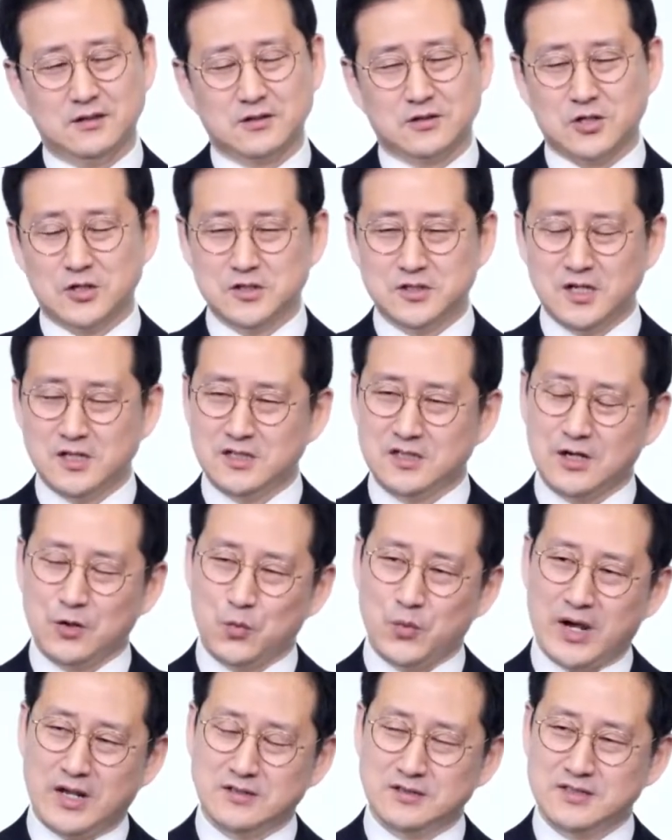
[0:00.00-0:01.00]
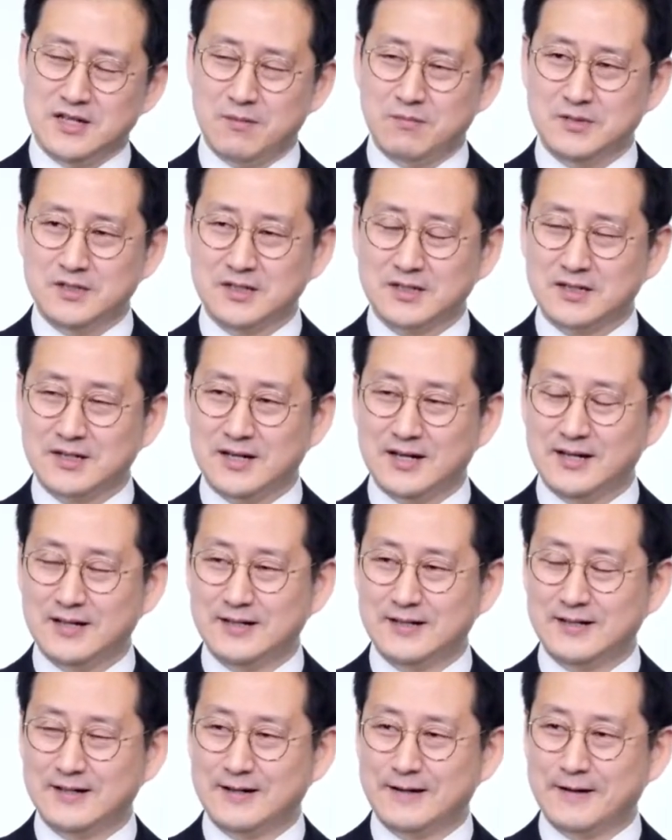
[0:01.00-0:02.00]
그런데 이게 왜 은혜입니까?
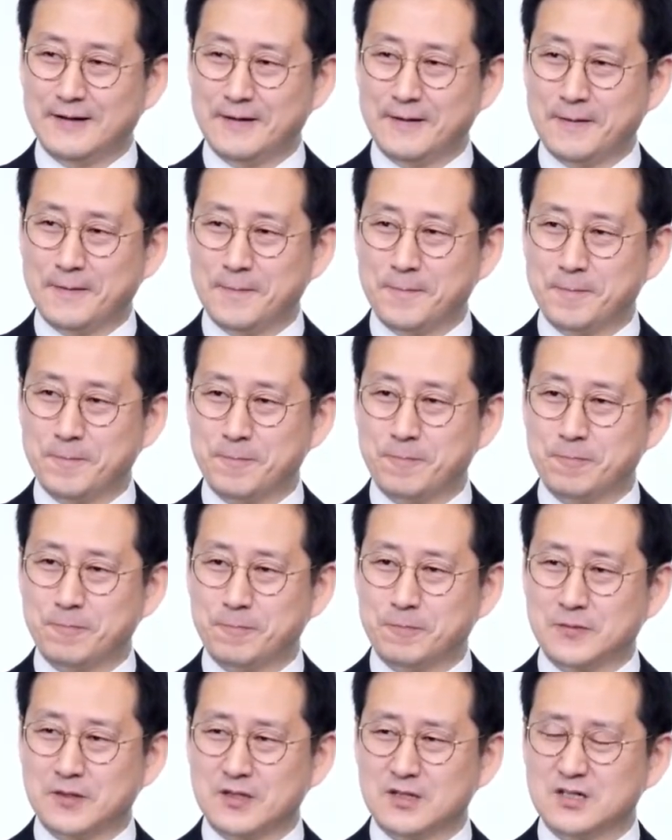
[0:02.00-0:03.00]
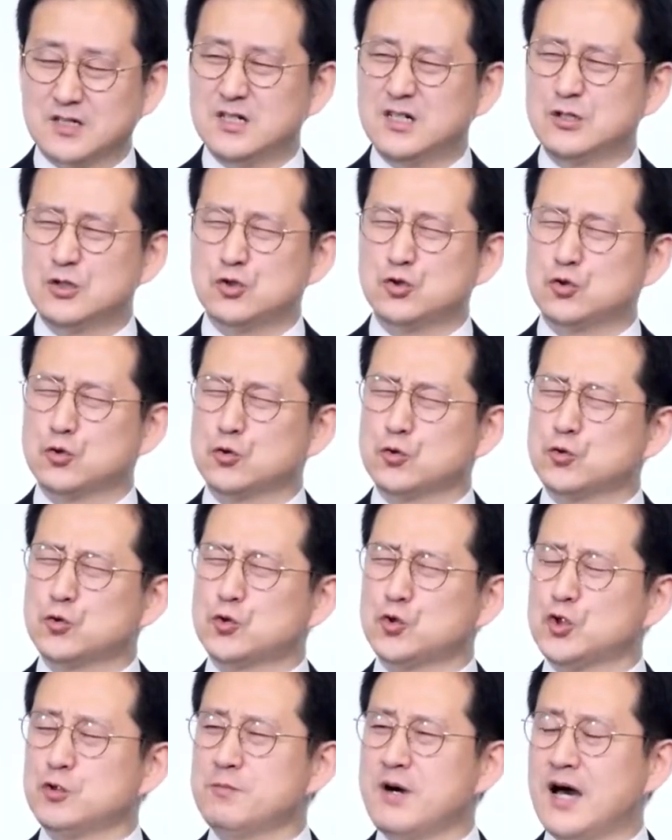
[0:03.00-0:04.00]
그
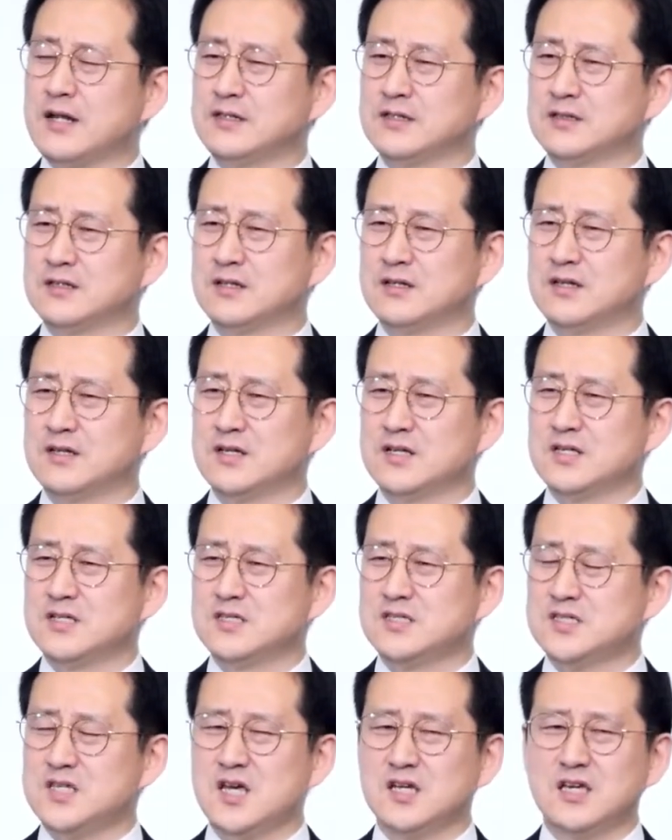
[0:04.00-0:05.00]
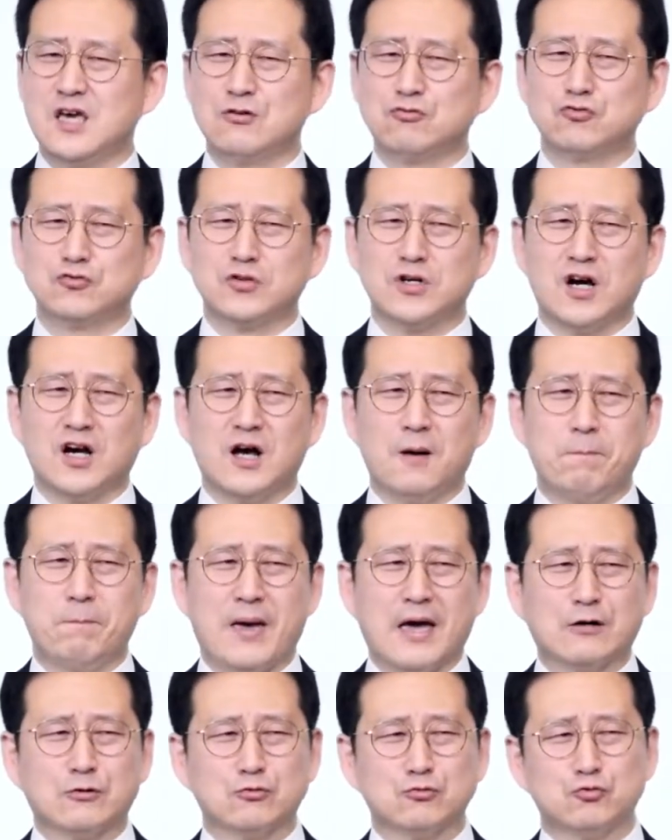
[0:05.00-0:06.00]
수많은 세계 국가가
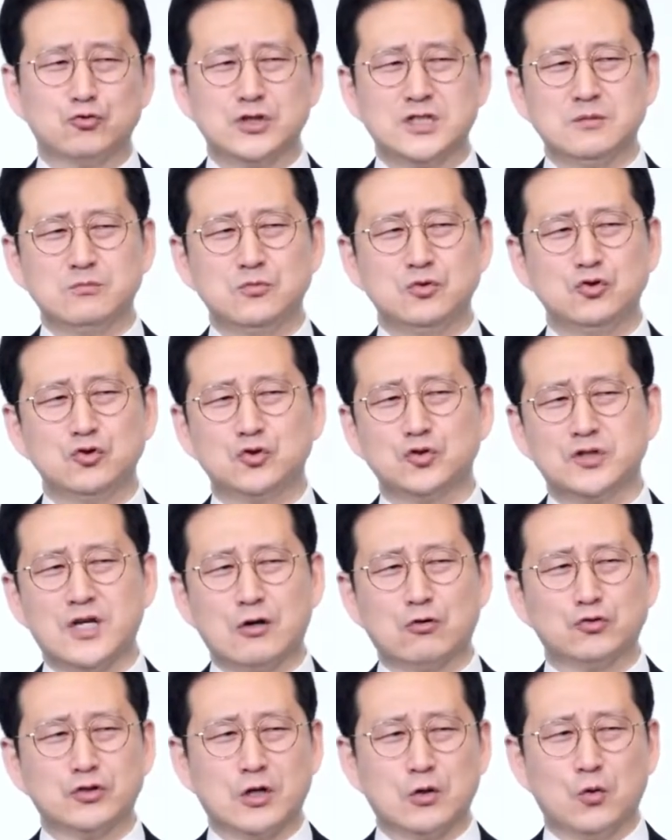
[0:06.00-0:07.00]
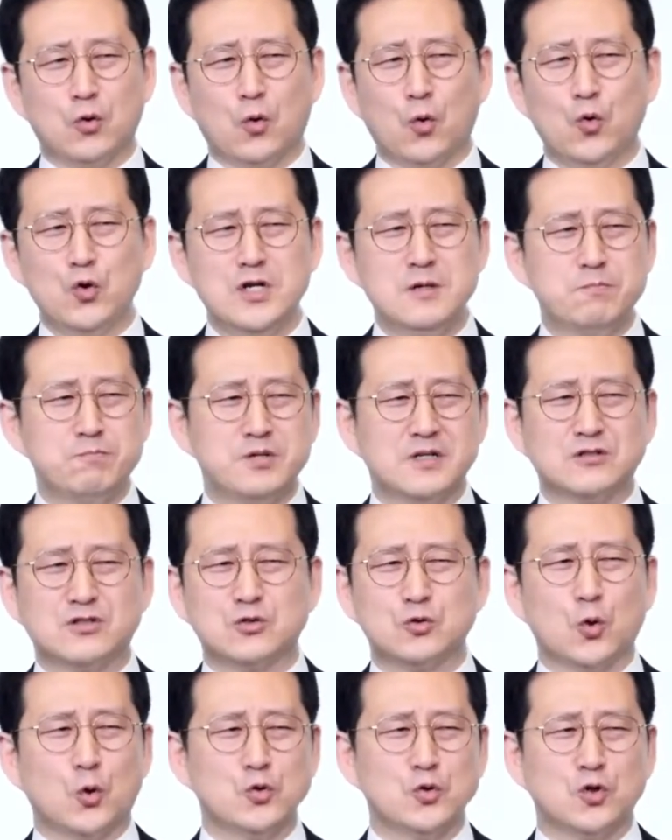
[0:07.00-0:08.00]
196개국이고 올림픽
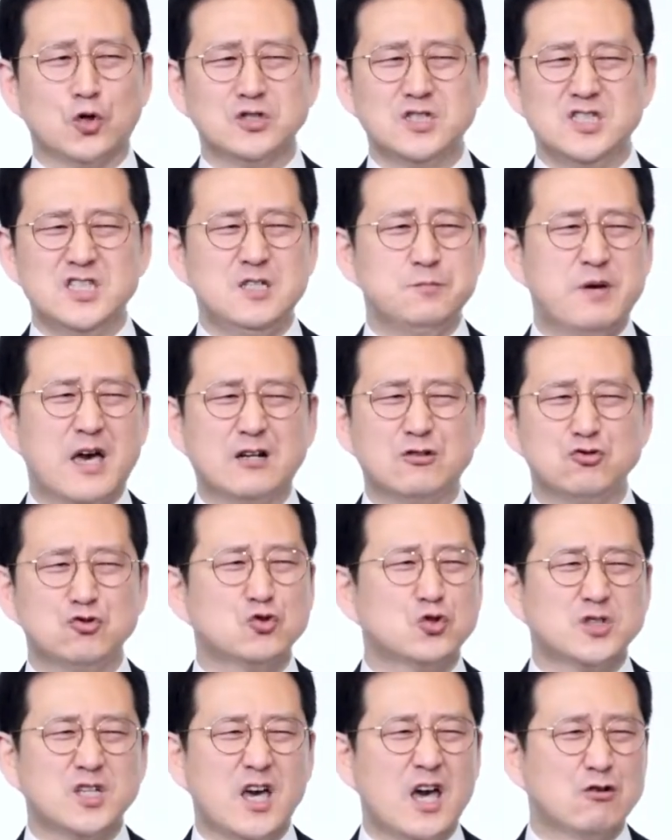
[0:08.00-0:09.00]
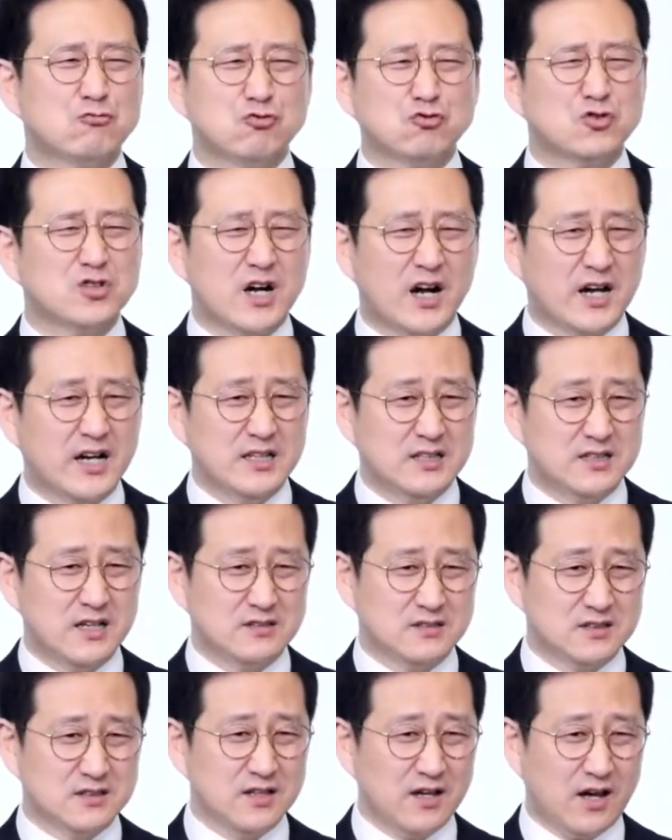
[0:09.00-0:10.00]
들어오는 건 206개의 국가가
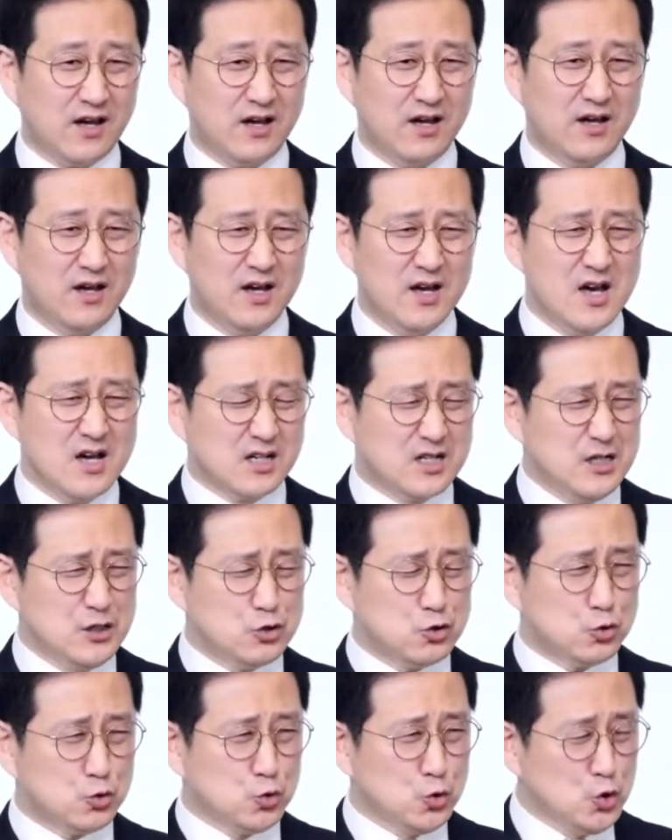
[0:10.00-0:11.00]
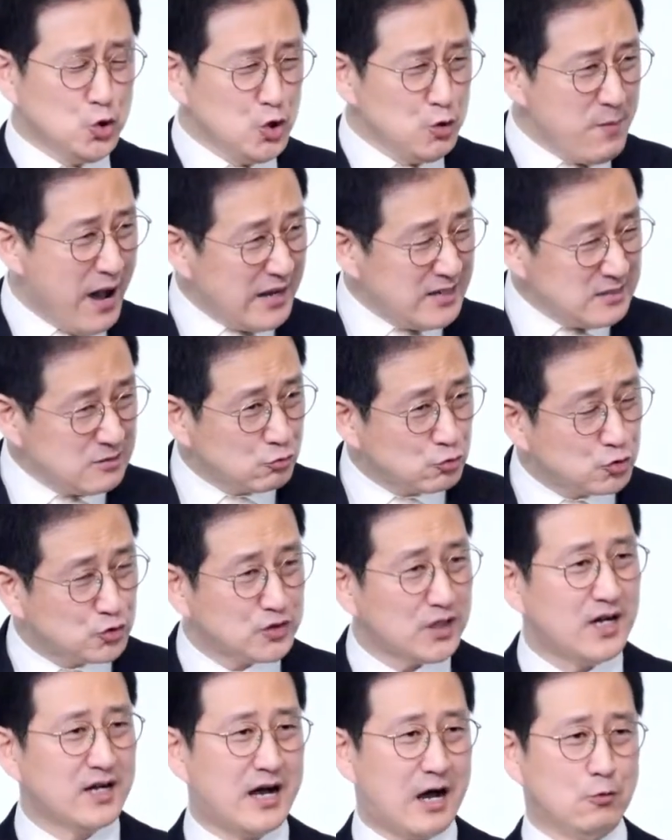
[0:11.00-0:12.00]
있대는데 그 수많은
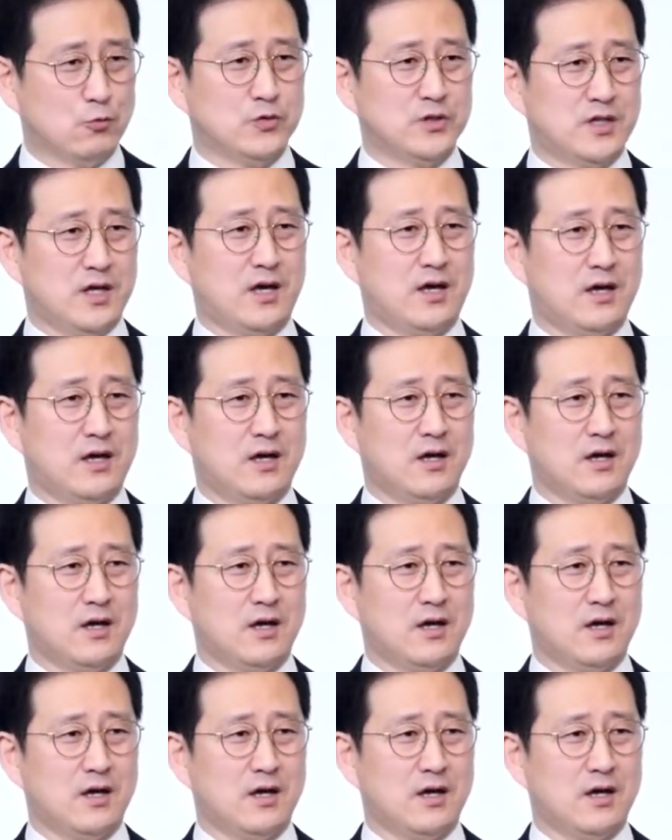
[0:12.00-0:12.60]
국가 가운데